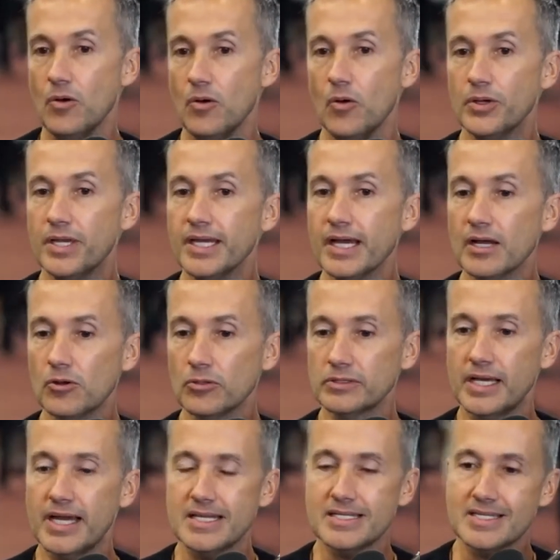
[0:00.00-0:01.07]
O que, que
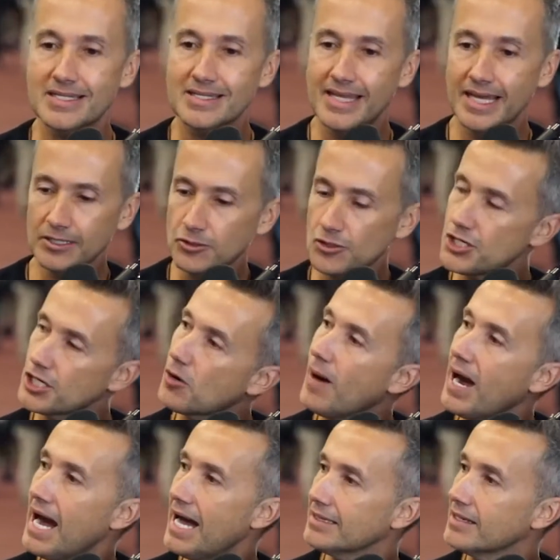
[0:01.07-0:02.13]
acontece? Dentro de
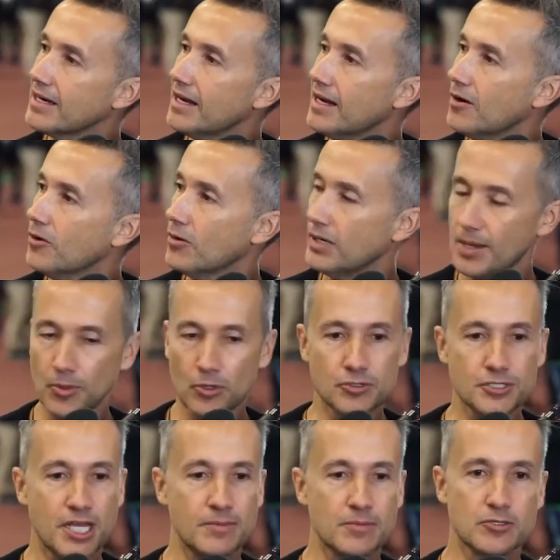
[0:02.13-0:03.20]
quadra, o LeBron
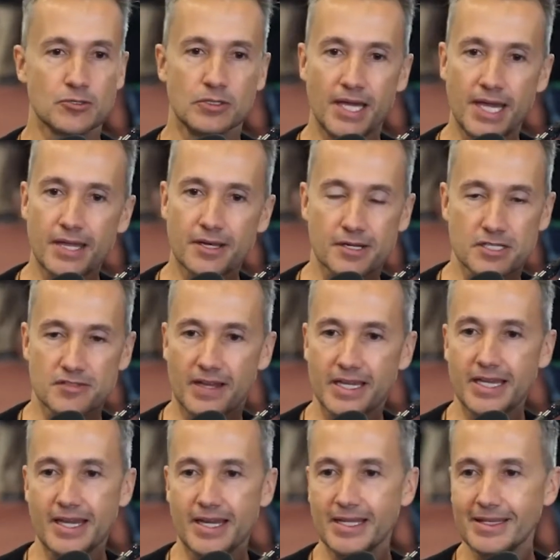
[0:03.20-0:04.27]
James do Lakers vai
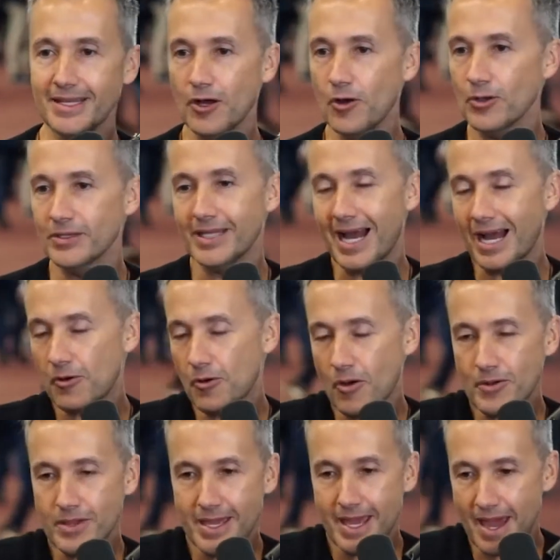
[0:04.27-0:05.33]
querer derrotar a
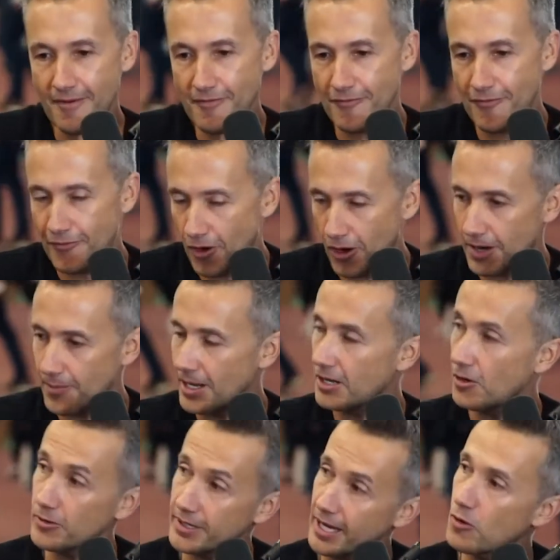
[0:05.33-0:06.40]
qualquer forma, a
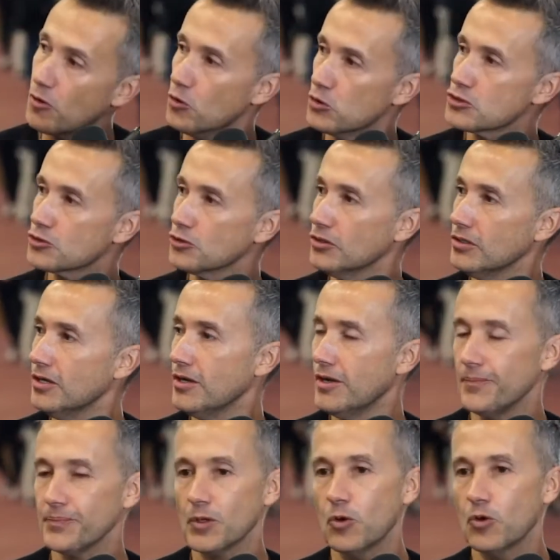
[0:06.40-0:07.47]
qualquer custo,
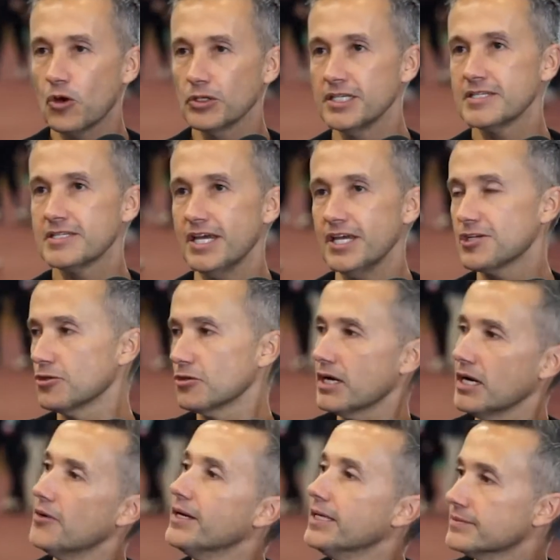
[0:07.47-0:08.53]
o Golden State do
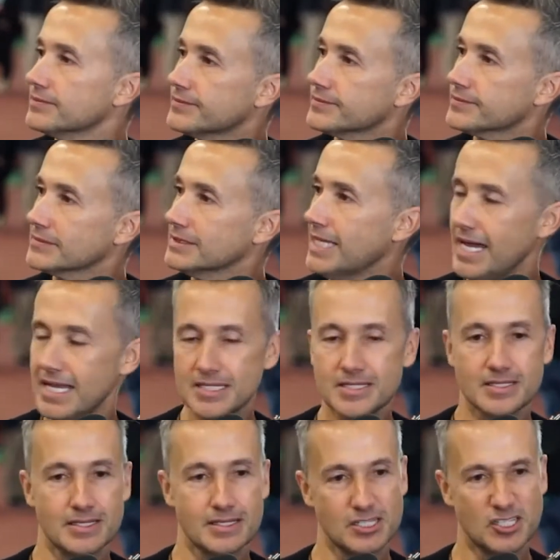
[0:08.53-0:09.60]
Curry. Né?
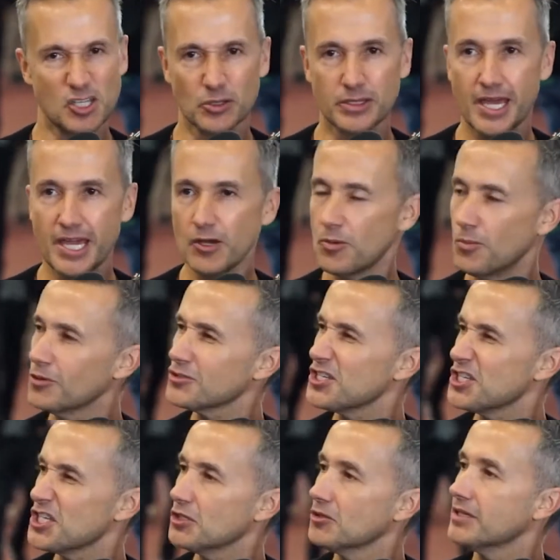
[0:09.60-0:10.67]
Eles se odeiam, no bom
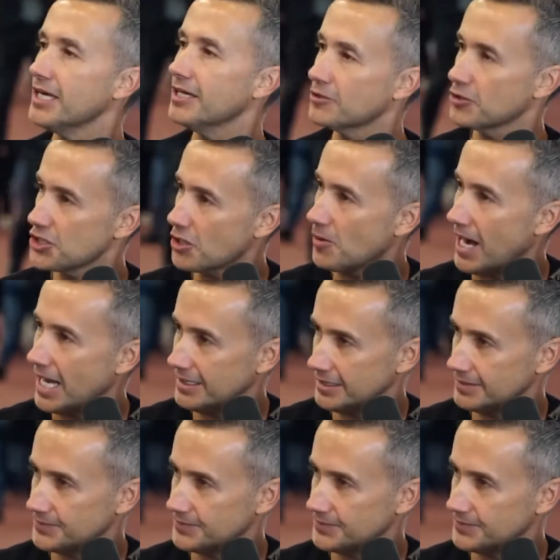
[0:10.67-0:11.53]
sentido, dentro de quadra.